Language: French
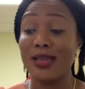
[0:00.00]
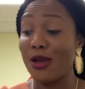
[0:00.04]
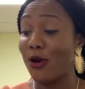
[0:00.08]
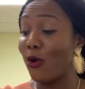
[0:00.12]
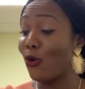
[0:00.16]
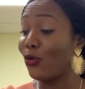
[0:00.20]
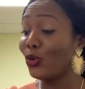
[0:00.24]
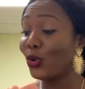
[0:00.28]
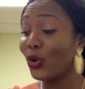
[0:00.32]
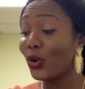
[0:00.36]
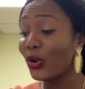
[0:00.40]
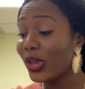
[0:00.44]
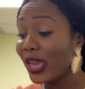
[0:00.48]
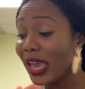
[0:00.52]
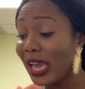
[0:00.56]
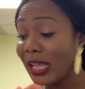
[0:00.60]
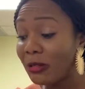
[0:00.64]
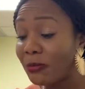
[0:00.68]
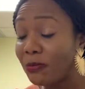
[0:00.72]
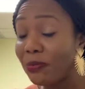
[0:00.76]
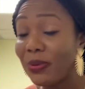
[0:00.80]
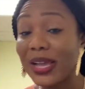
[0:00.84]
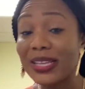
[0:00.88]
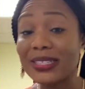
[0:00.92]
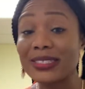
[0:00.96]
On ne
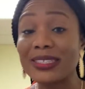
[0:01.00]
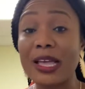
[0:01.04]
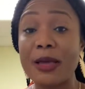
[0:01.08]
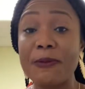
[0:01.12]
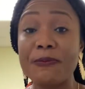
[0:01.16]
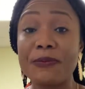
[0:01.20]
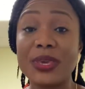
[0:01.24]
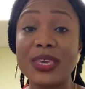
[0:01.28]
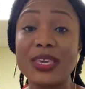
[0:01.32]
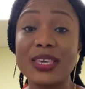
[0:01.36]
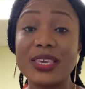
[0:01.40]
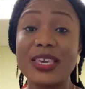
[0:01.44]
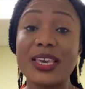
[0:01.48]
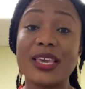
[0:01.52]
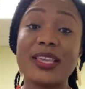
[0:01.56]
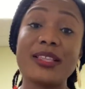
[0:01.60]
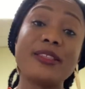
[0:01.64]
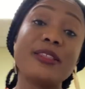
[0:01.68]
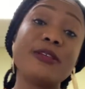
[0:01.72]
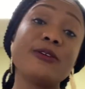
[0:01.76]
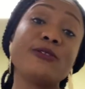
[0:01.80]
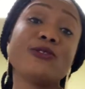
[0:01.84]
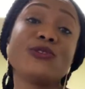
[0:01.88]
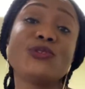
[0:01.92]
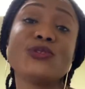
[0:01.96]
regarde pas sa main qui est
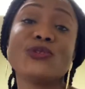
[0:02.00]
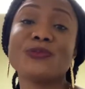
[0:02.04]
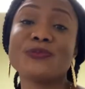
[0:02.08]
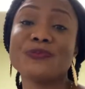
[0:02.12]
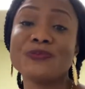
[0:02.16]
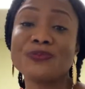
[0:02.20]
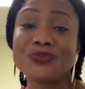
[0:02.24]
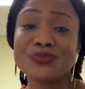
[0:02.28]
tendue.